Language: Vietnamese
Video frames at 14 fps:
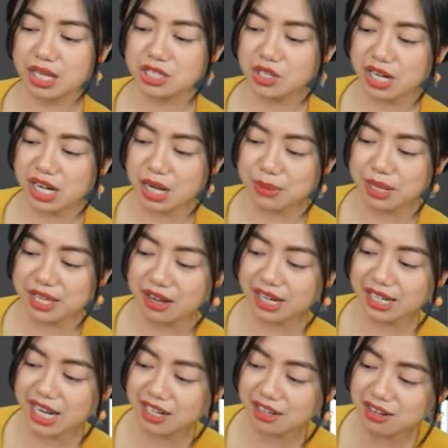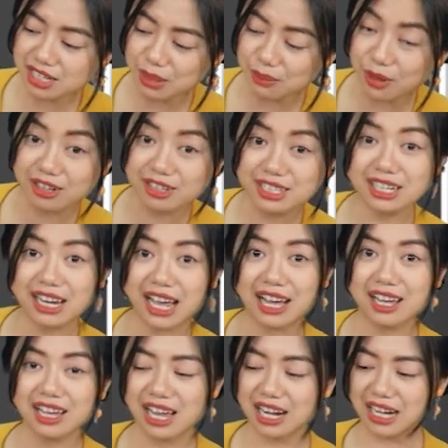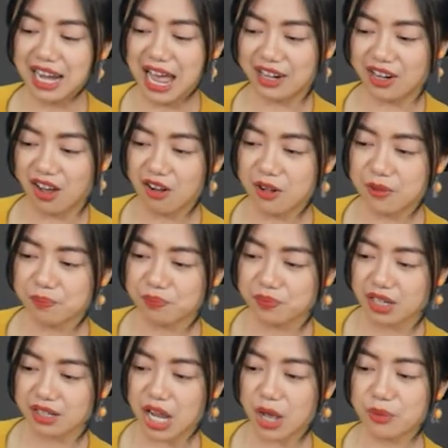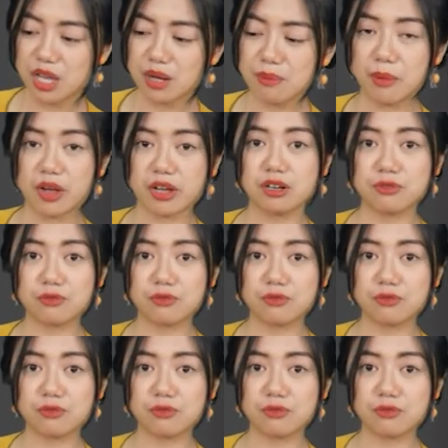cho nên là bây giờ cái ly nước nào mọi người nhìn nè là nó nếu như mà mọi người